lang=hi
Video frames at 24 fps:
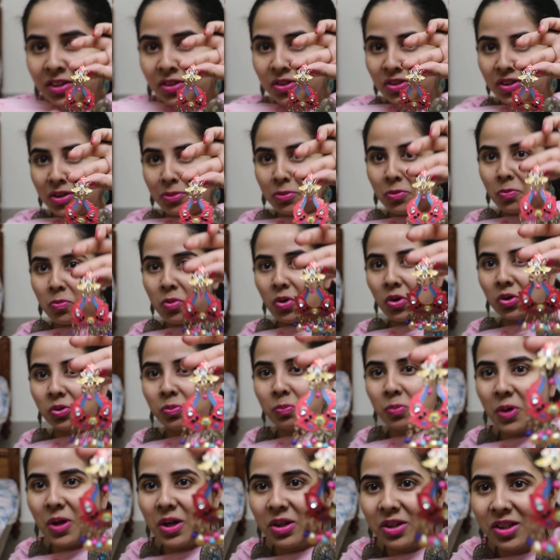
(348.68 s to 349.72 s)
तो ये भी
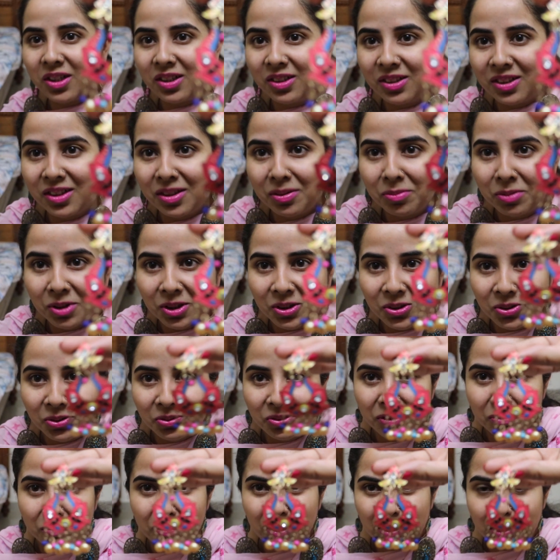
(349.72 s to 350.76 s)
बहुत प्यारे लगे मेरे को
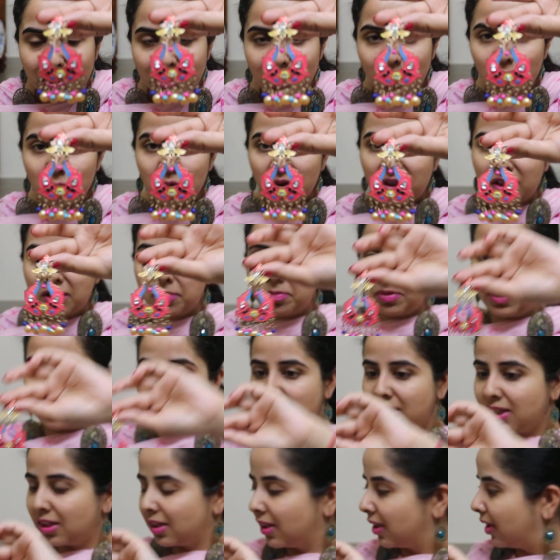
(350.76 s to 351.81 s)
फिर मैं रुक नहीं
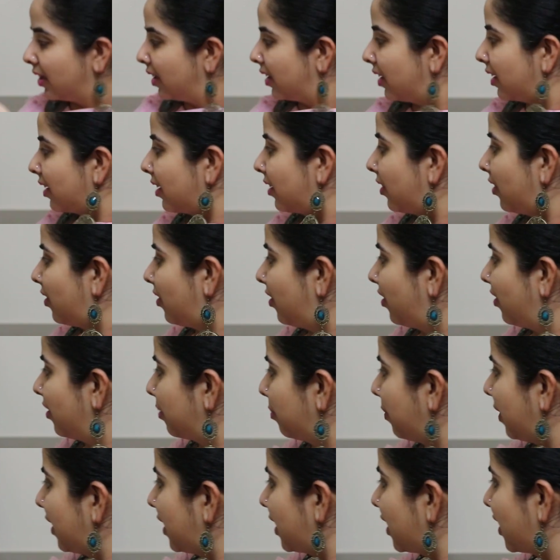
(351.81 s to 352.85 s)
पाई
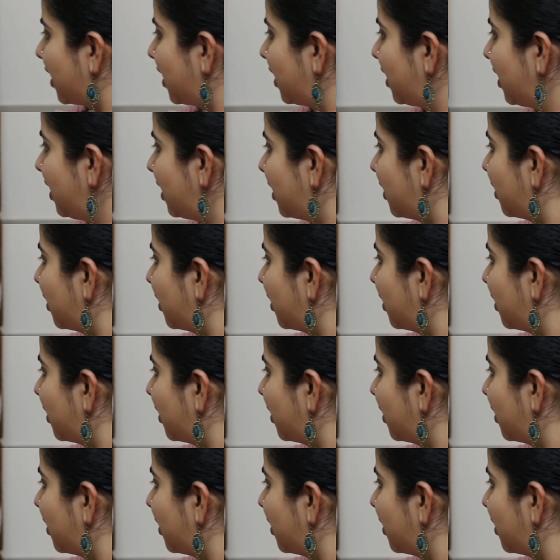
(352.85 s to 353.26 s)
और मैंने ये